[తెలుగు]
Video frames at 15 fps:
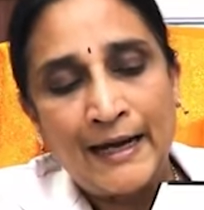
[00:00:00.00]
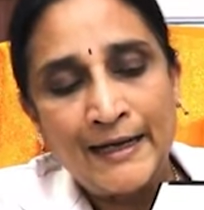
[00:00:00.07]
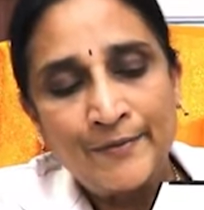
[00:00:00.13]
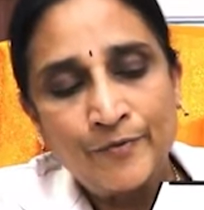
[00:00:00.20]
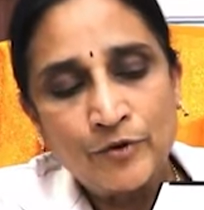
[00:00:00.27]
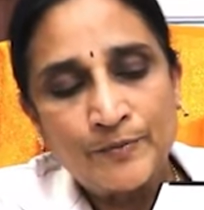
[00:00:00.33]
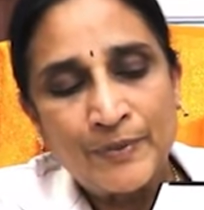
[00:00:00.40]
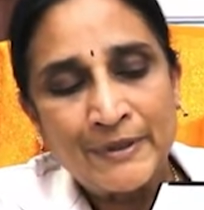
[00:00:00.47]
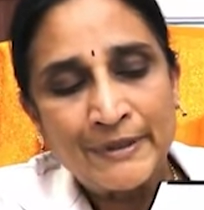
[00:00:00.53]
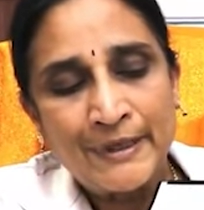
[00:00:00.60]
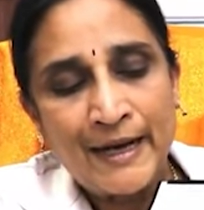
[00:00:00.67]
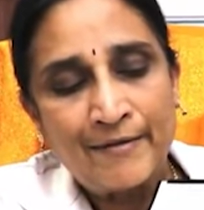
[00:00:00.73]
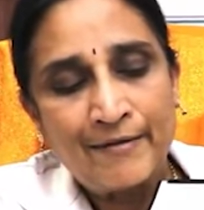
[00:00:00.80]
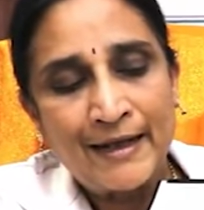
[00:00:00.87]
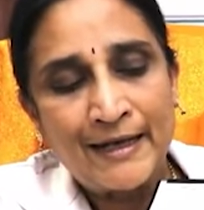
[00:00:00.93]
అండం ఉత్పత్తి
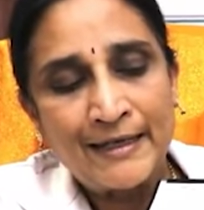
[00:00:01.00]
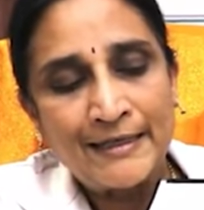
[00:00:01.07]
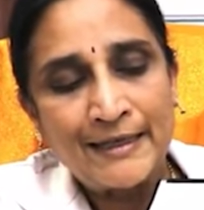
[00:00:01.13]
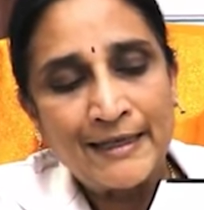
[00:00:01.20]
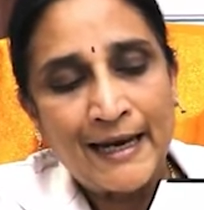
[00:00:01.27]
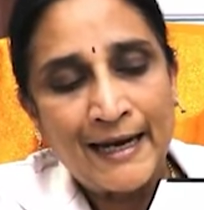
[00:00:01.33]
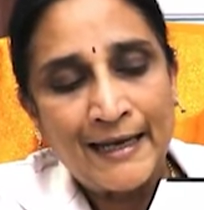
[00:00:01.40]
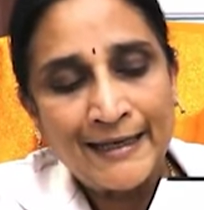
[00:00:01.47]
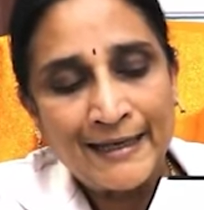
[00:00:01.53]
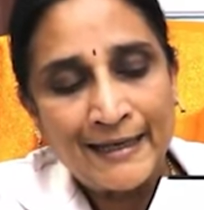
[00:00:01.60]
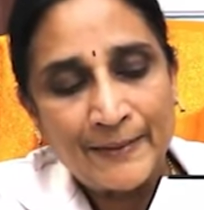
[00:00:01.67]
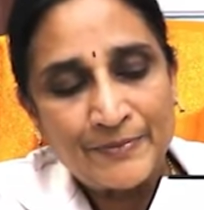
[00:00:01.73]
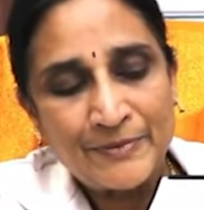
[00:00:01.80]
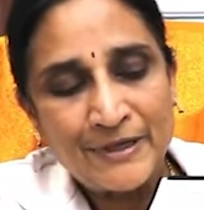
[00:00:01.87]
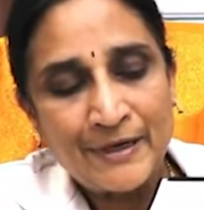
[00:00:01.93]
కావడానికి అలాగే
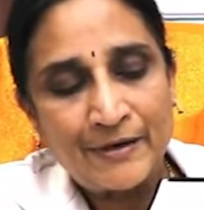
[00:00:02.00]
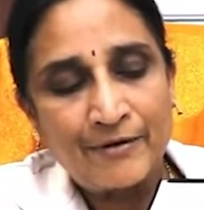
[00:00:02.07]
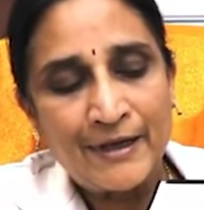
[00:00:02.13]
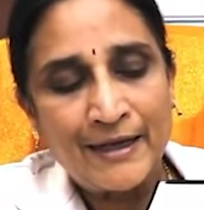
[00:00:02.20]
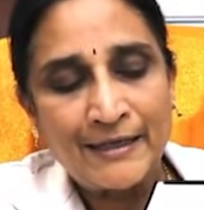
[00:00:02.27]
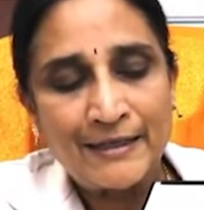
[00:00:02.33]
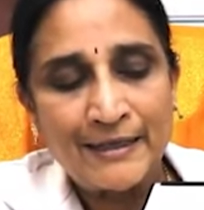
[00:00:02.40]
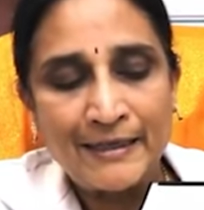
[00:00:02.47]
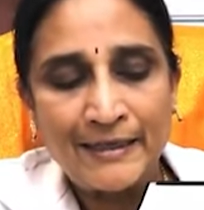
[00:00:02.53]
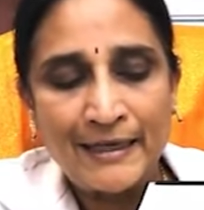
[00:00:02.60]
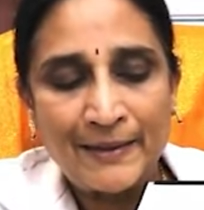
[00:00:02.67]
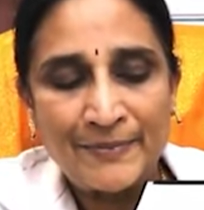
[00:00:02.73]
రప్చర్ అవ్వడానికి